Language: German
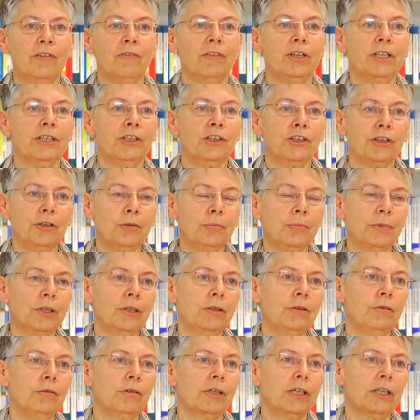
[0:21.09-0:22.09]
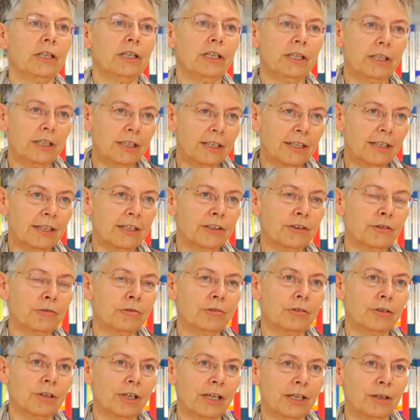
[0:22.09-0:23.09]
Wenn ich immer nur Inhalte
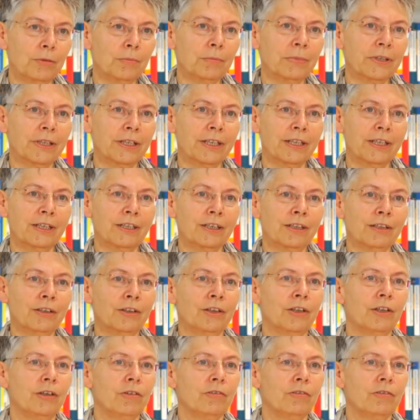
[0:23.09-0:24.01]
voranbringe,